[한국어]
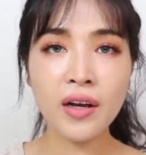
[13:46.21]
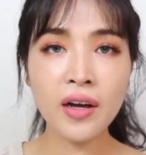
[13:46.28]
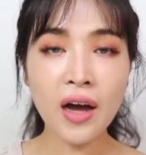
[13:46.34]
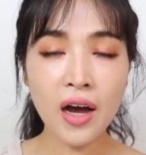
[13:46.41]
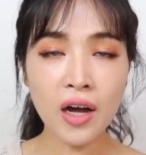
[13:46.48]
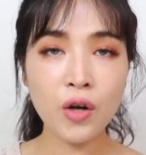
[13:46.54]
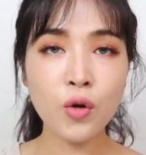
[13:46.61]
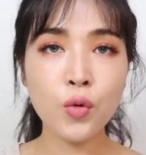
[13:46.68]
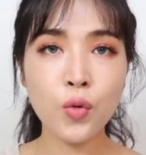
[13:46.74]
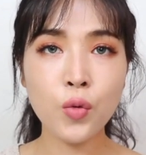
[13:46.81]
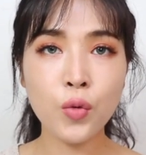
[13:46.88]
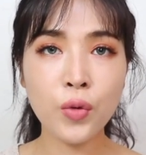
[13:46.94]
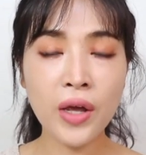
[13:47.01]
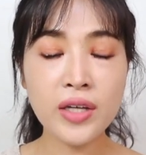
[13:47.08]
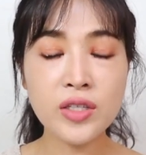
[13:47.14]

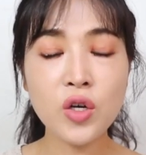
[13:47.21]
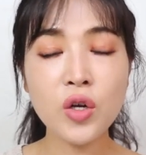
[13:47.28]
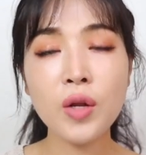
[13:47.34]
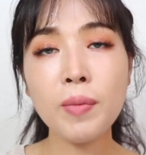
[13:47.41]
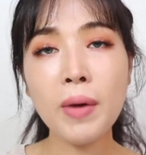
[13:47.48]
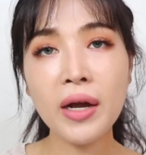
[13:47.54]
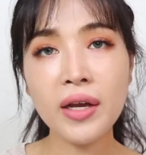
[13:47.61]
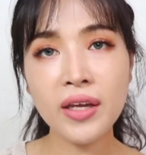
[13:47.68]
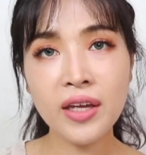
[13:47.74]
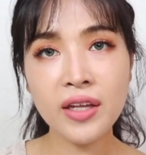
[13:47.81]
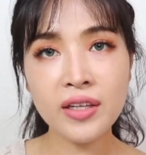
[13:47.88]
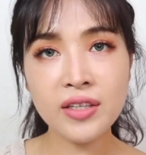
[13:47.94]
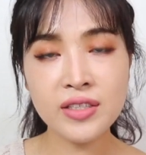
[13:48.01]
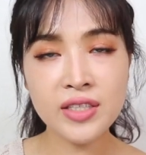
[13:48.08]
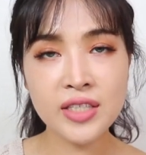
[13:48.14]
가을로 계절이
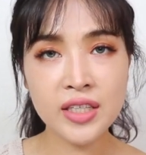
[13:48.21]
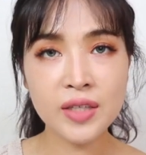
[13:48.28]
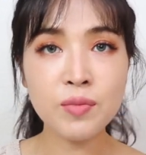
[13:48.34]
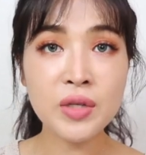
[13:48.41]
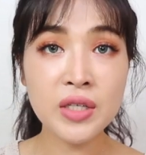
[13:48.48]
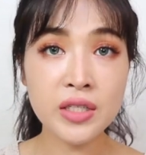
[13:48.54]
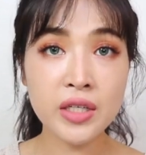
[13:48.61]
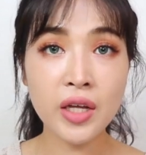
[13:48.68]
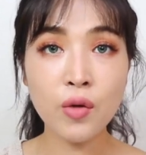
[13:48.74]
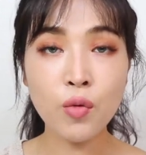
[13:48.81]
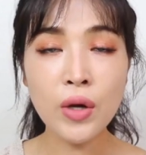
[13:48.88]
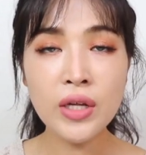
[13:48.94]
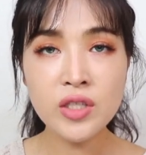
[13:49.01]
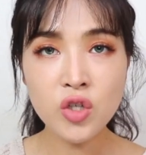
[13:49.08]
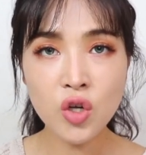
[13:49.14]
바뀌는 지금 이 시기
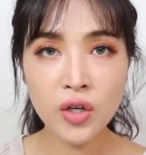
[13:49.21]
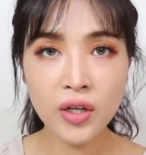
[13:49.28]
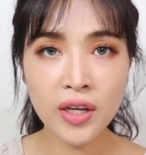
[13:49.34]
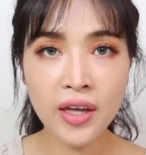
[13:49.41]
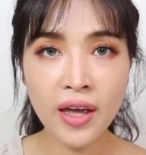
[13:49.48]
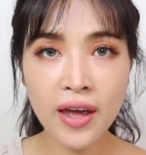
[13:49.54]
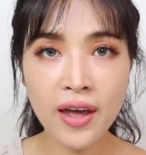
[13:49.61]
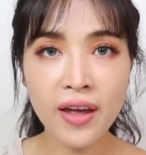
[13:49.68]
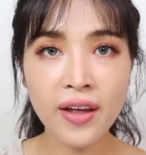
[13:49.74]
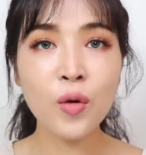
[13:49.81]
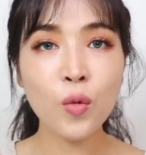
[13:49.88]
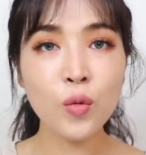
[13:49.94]
환절기에